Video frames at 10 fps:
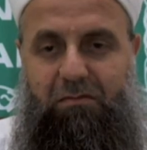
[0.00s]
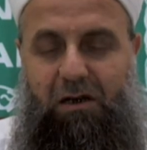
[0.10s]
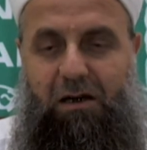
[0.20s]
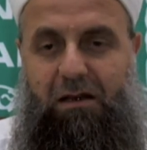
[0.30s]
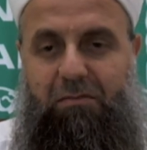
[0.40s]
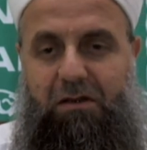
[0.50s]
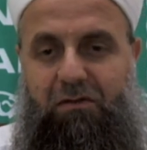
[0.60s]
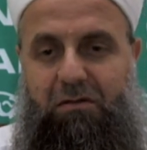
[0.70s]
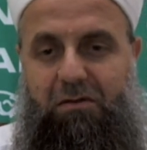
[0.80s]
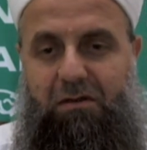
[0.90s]
harabe
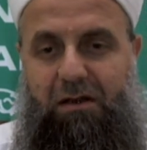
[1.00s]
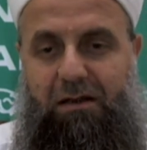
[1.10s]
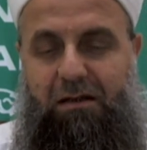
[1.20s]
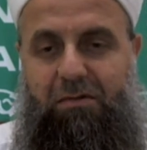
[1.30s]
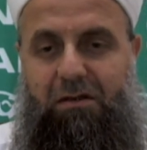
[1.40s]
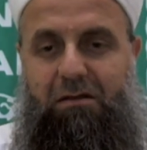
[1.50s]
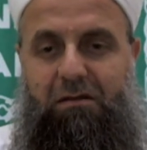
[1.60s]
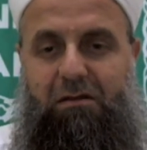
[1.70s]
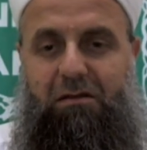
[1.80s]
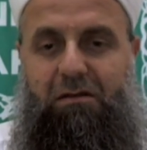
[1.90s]
gibidir, harabe.
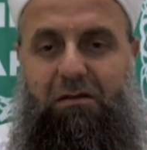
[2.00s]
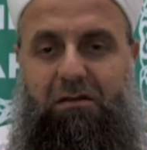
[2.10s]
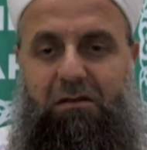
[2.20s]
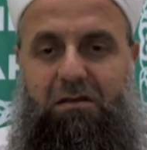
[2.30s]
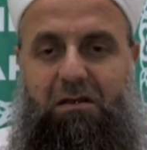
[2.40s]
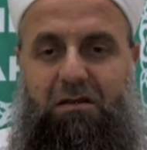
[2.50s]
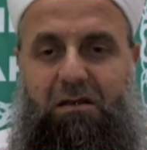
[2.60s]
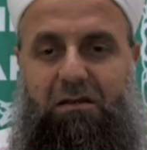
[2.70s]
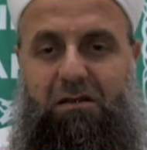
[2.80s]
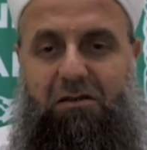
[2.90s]
Nice
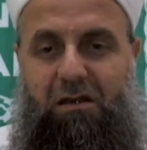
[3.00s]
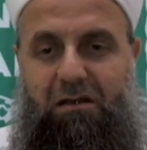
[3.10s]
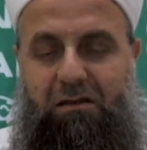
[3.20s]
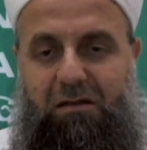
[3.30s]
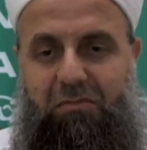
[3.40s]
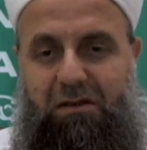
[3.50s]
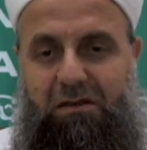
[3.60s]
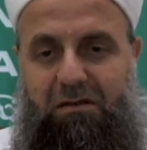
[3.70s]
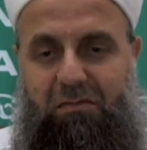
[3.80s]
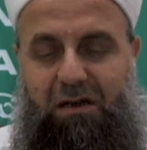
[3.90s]
insanlar şarkılar
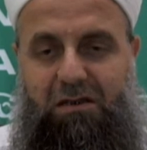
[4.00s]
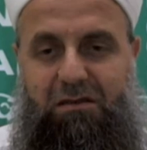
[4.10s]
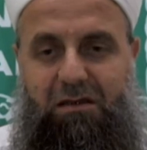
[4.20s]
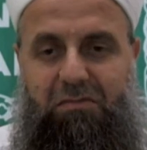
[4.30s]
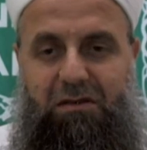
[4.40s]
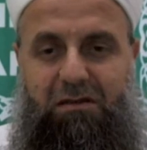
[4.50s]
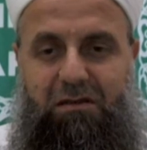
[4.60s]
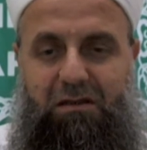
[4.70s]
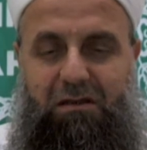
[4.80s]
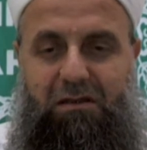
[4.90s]
bilir, marşlar
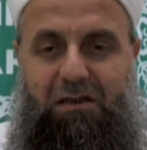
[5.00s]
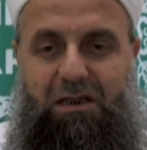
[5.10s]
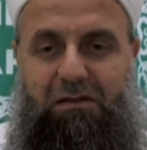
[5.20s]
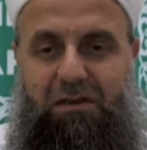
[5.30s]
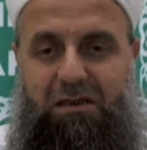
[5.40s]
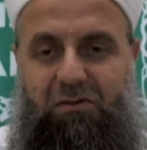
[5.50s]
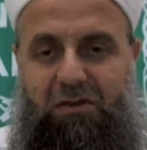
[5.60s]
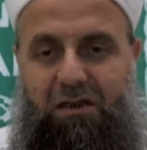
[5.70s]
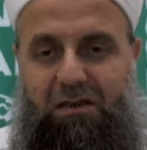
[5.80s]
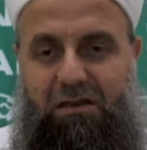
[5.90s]
bilir, kıvır zıvır
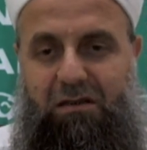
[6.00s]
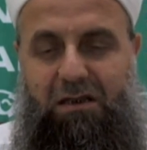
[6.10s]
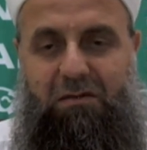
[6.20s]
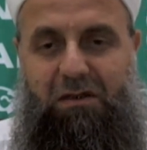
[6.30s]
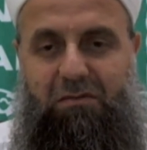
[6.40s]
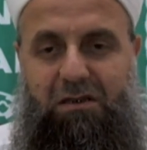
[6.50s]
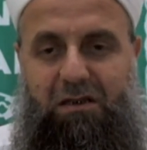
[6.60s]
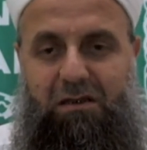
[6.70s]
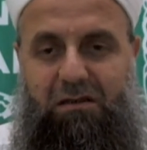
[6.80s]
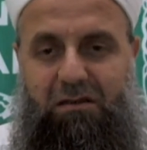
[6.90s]
şeyleri ezberlemişler.